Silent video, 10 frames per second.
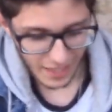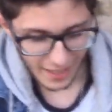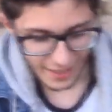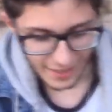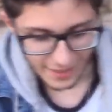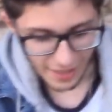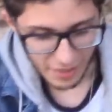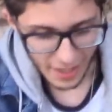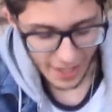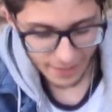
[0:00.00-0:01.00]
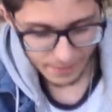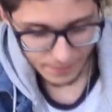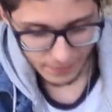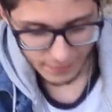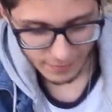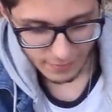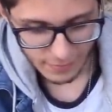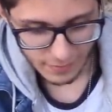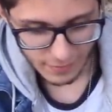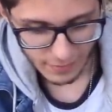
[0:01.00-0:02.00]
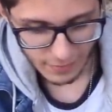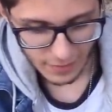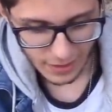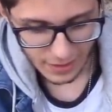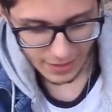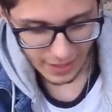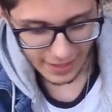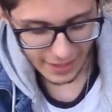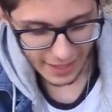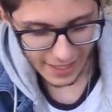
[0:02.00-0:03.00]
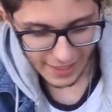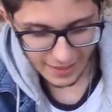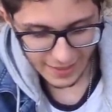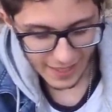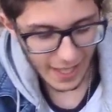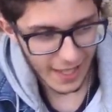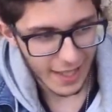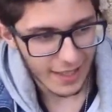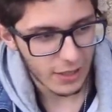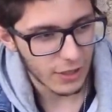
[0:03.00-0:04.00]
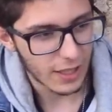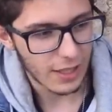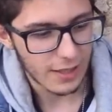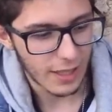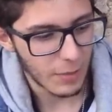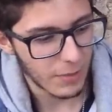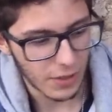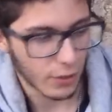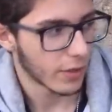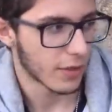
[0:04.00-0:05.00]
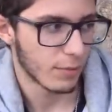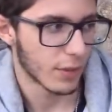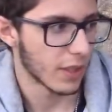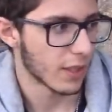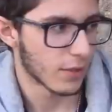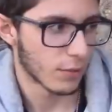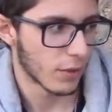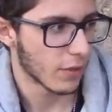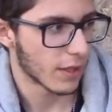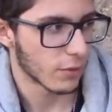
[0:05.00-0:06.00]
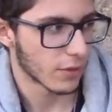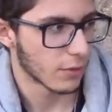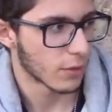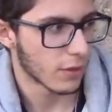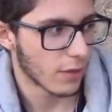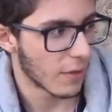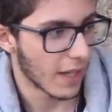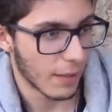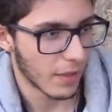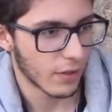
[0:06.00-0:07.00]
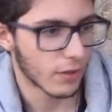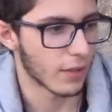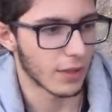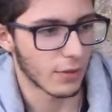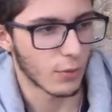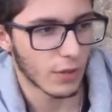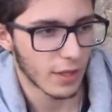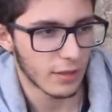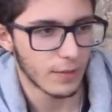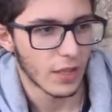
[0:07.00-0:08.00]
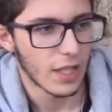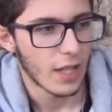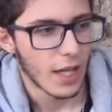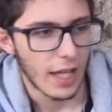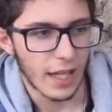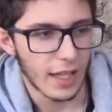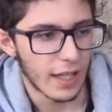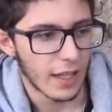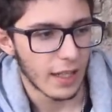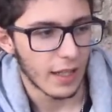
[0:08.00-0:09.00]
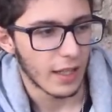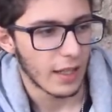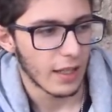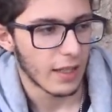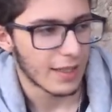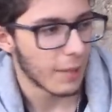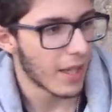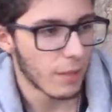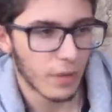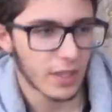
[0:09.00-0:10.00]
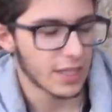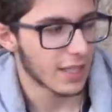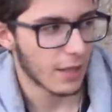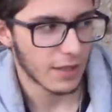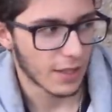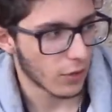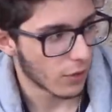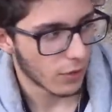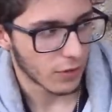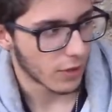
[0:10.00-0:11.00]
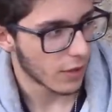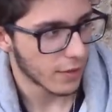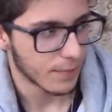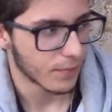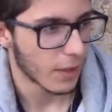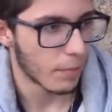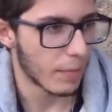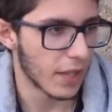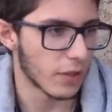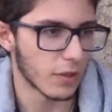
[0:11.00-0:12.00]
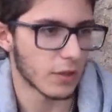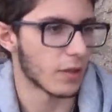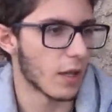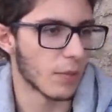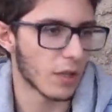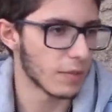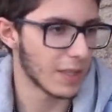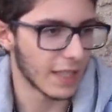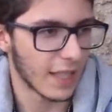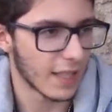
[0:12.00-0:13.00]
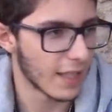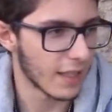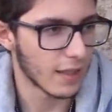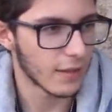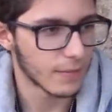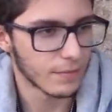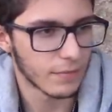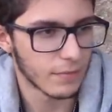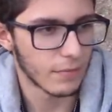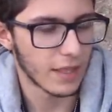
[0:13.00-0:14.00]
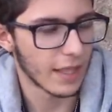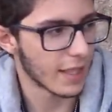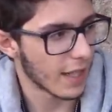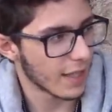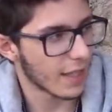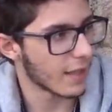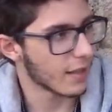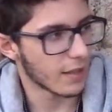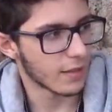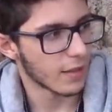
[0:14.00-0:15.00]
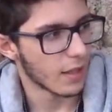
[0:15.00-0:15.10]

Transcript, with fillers: eh, quizá te intentaría entrar con el tema videojuegos, porque supongo que tus gustos no habrían cambiado aunque fueras una mujer. Supongo. Eh, tema deportes ya sabes que yo no lo controlo, pero a lo mejor me intentaría, me intentaría